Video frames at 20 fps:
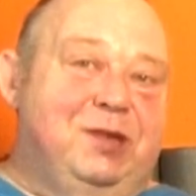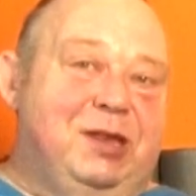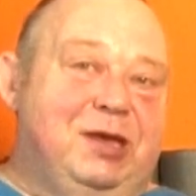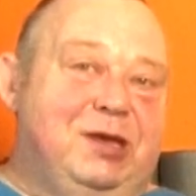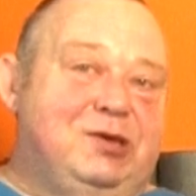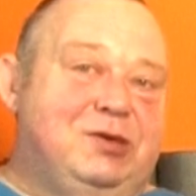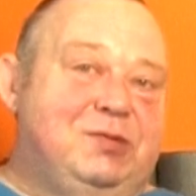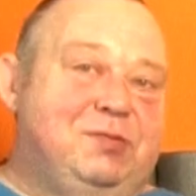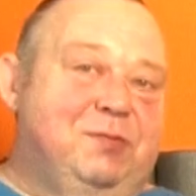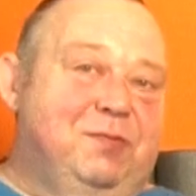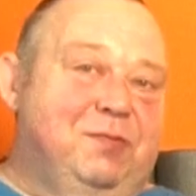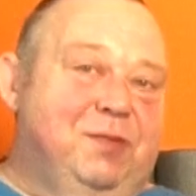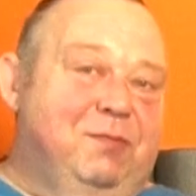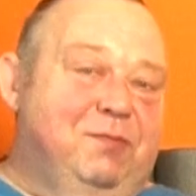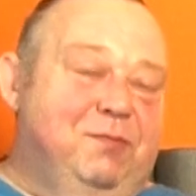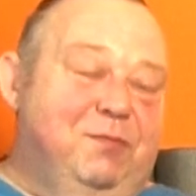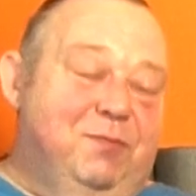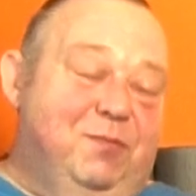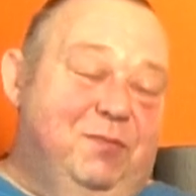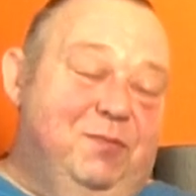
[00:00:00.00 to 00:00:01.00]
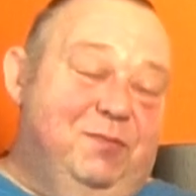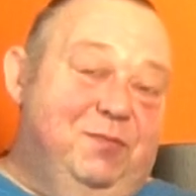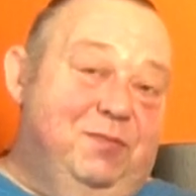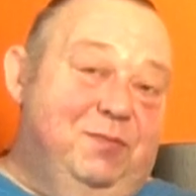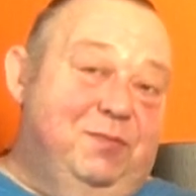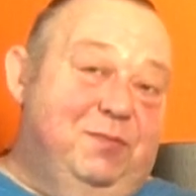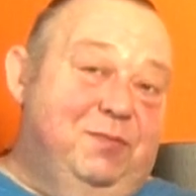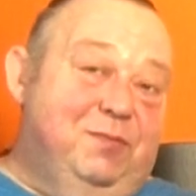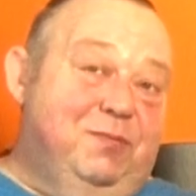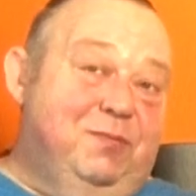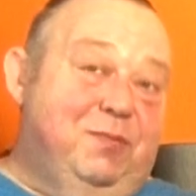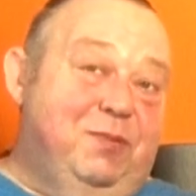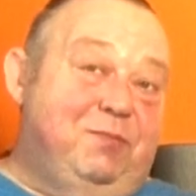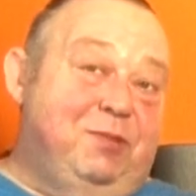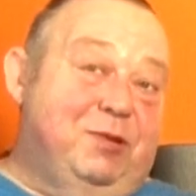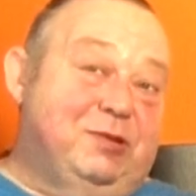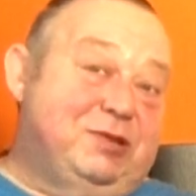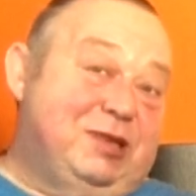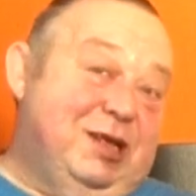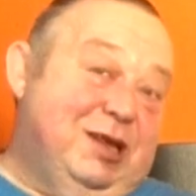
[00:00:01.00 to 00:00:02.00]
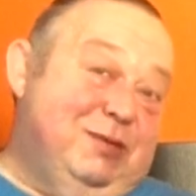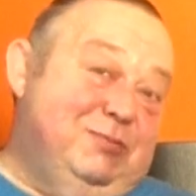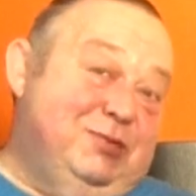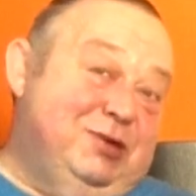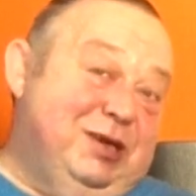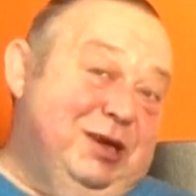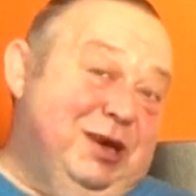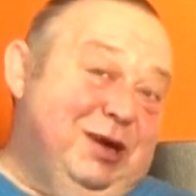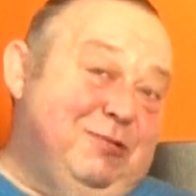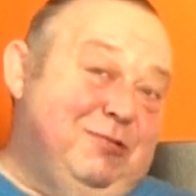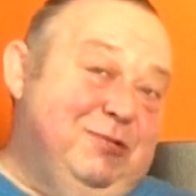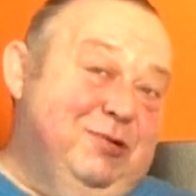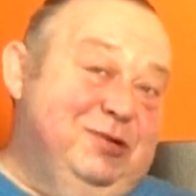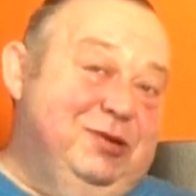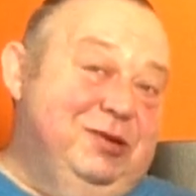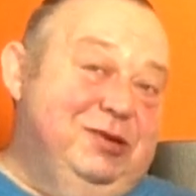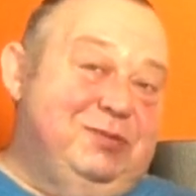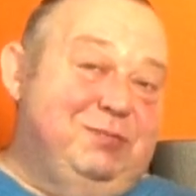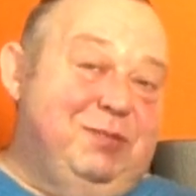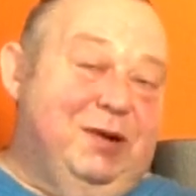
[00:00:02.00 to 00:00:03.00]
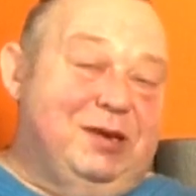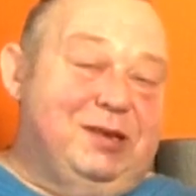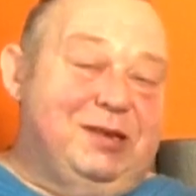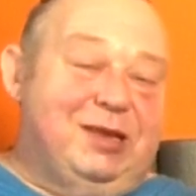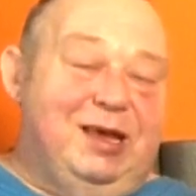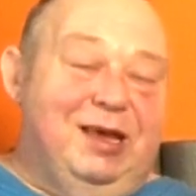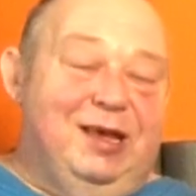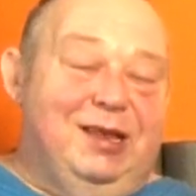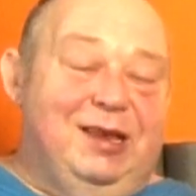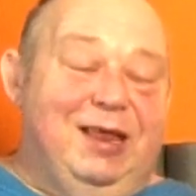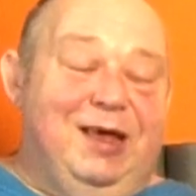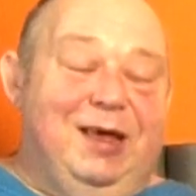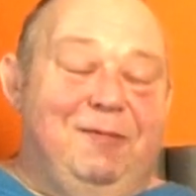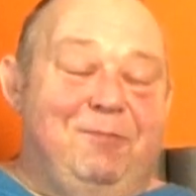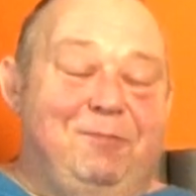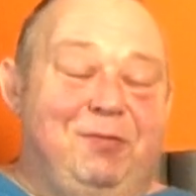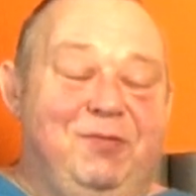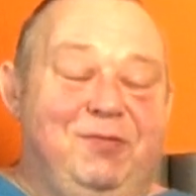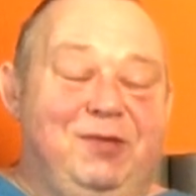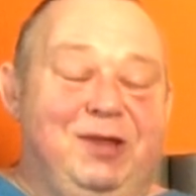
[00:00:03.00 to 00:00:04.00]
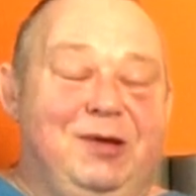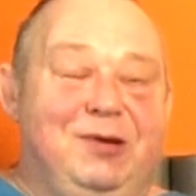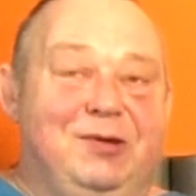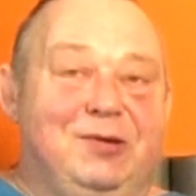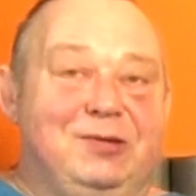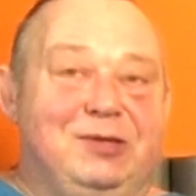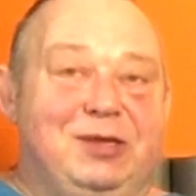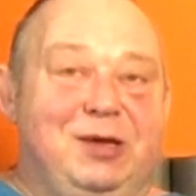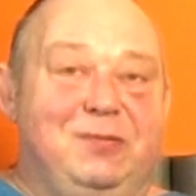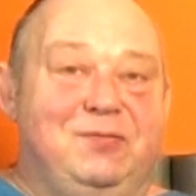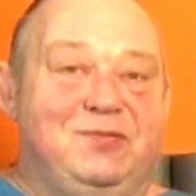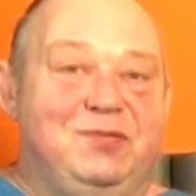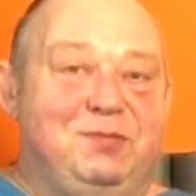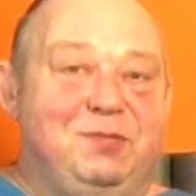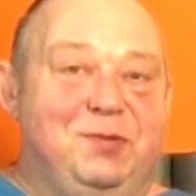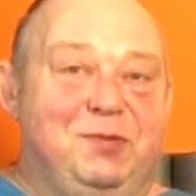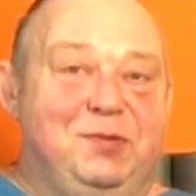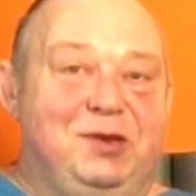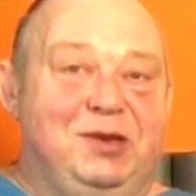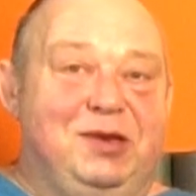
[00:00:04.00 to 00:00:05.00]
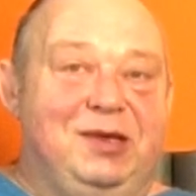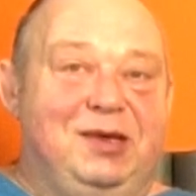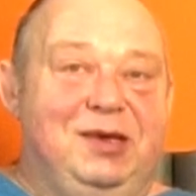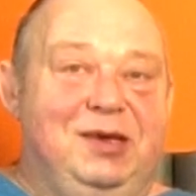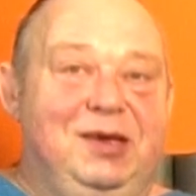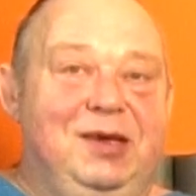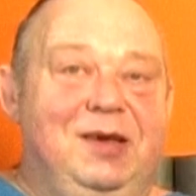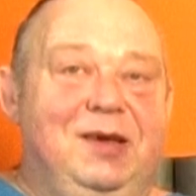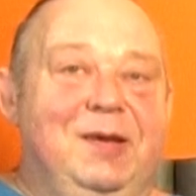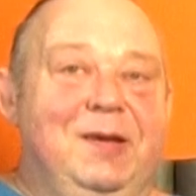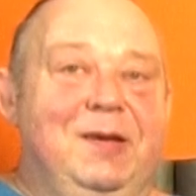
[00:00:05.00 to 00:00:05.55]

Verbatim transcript: też postaram się nakłonić Bartka na pewnego rodzaju wspominki.